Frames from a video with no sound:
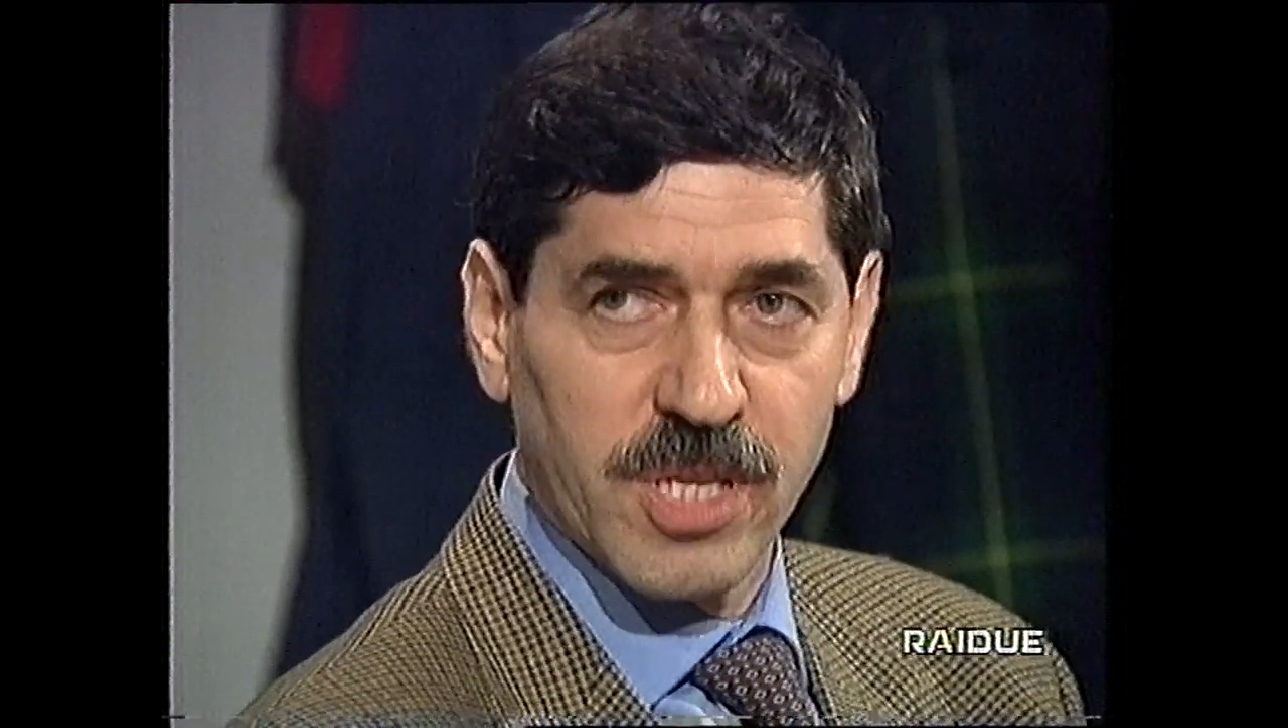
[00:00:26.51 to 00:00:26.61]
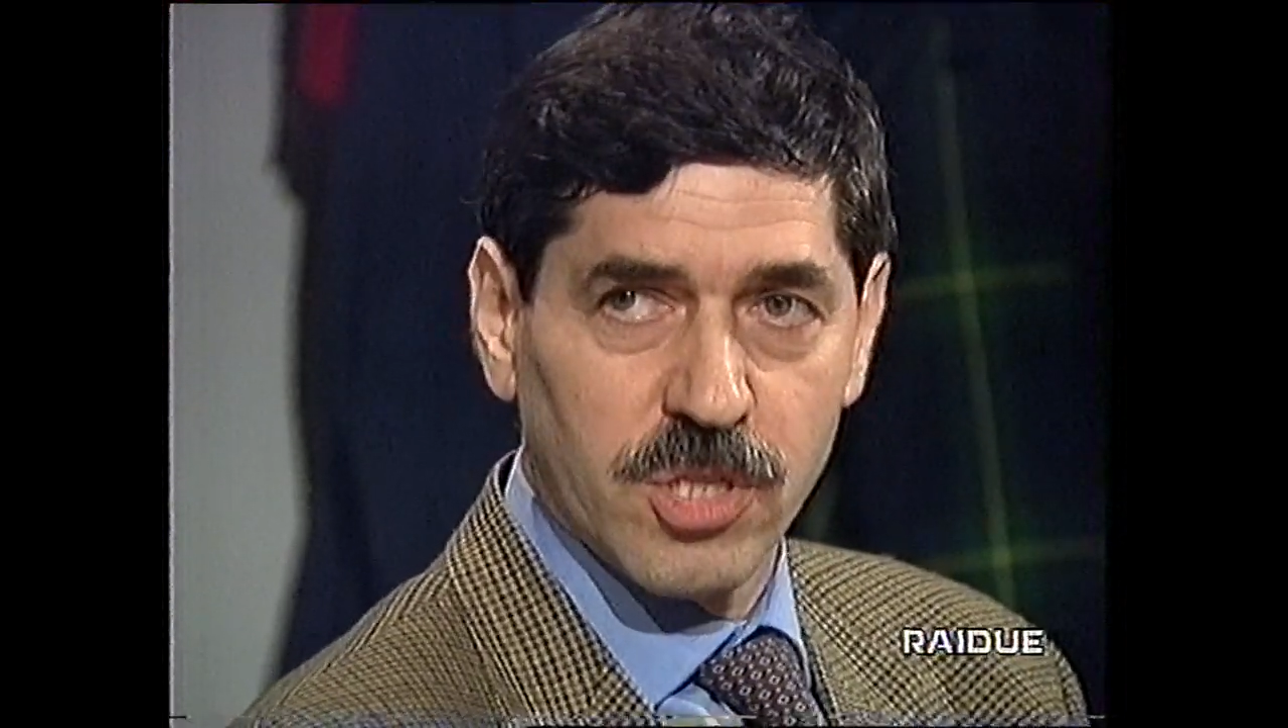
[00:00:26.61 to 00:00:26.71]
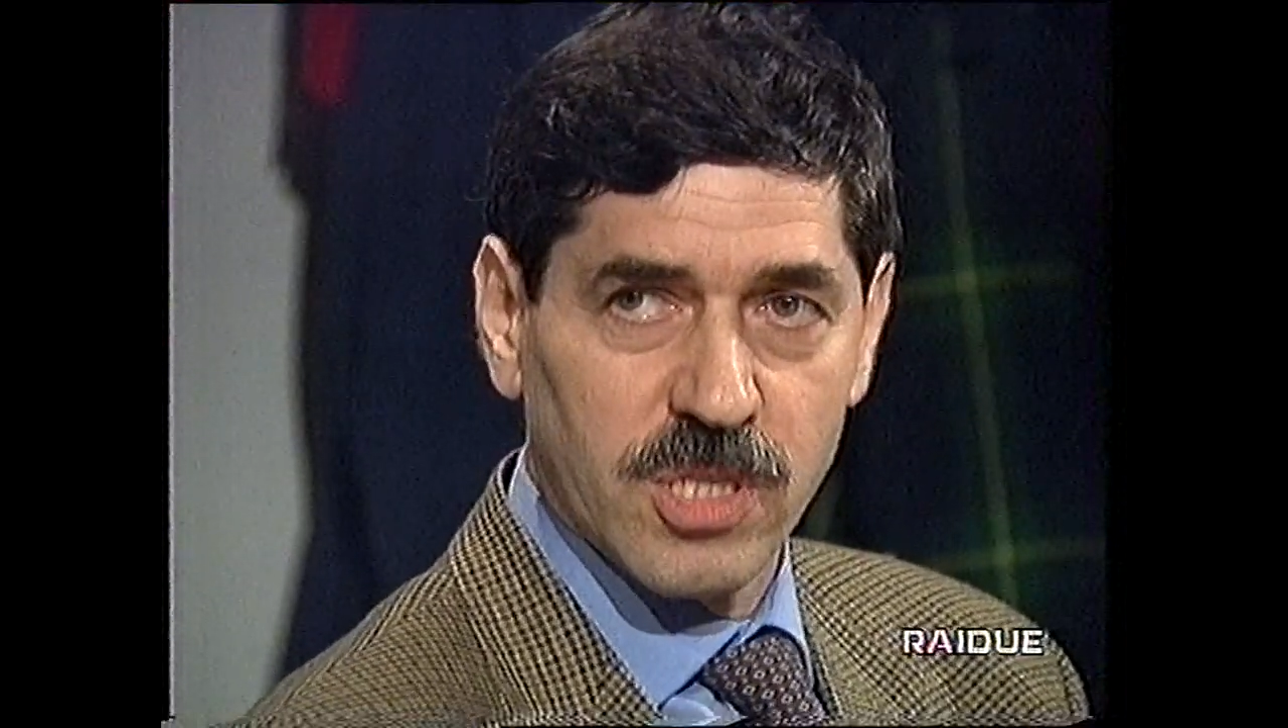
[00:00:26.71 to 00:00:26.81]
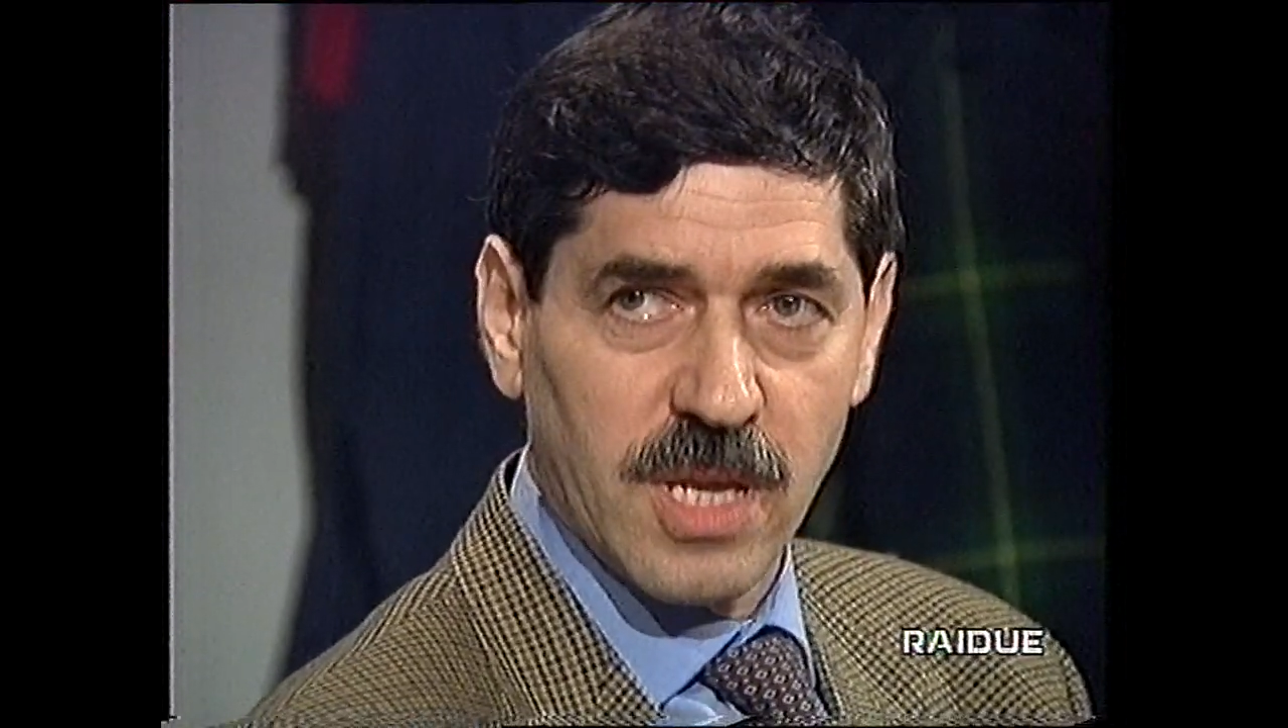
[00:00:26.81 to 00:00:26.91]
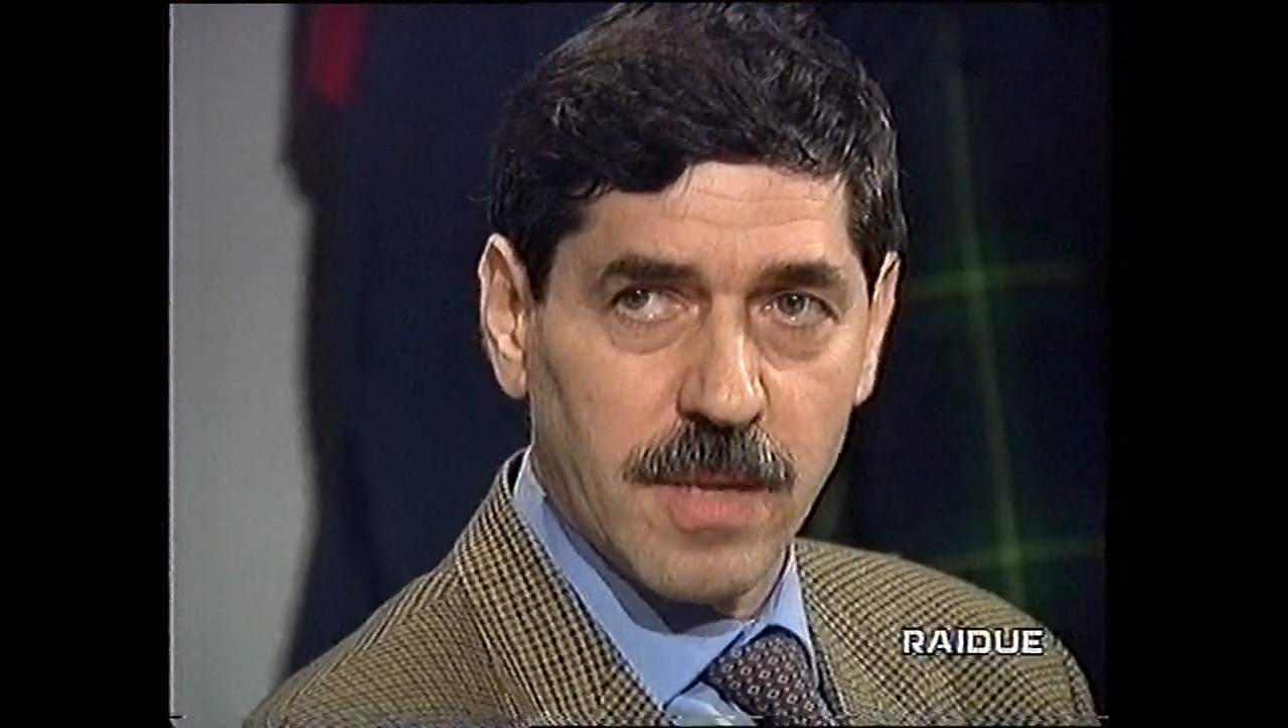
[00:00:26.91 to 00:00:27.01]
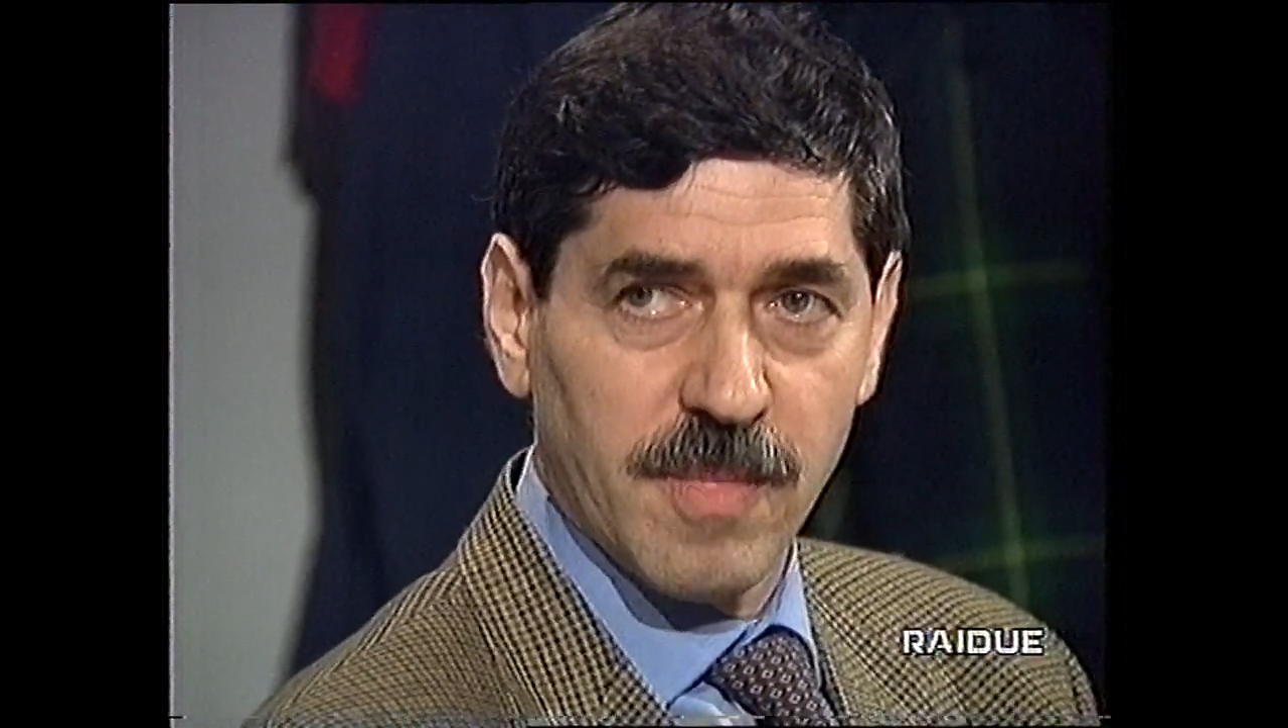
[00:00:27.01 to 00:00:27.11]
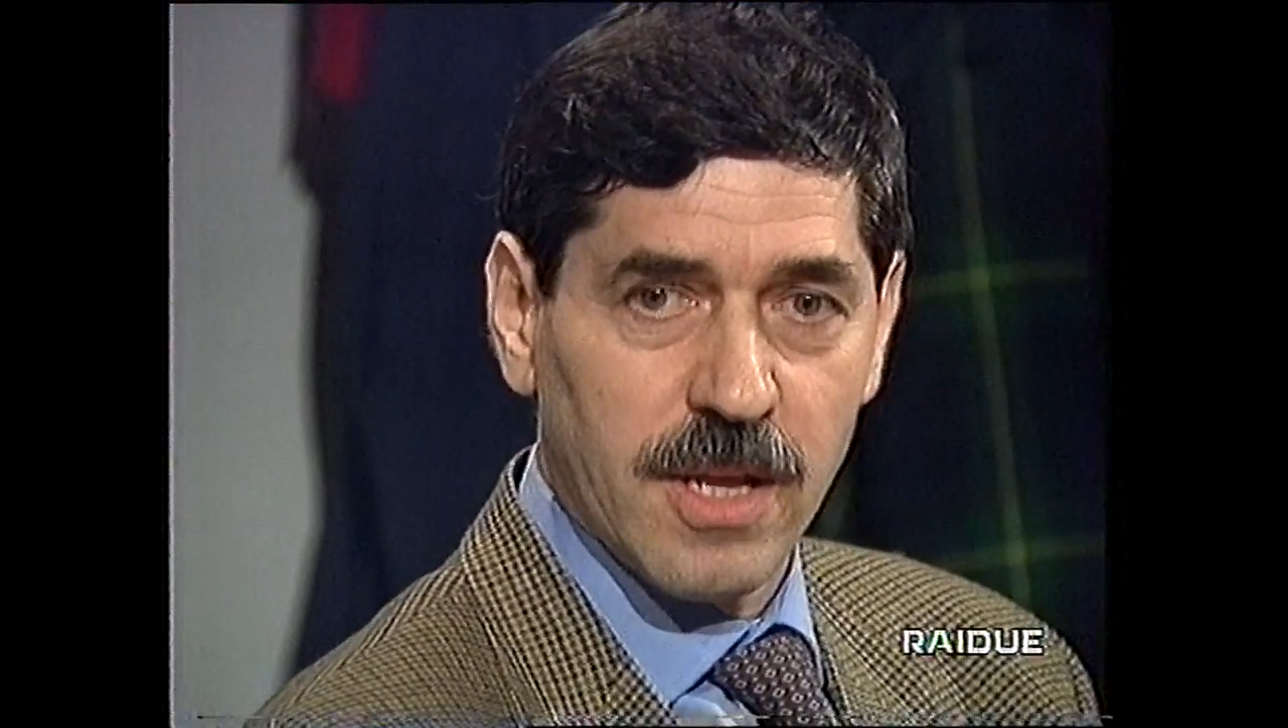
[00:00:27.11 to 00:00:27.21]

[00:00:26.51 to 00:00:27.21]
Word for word: precisare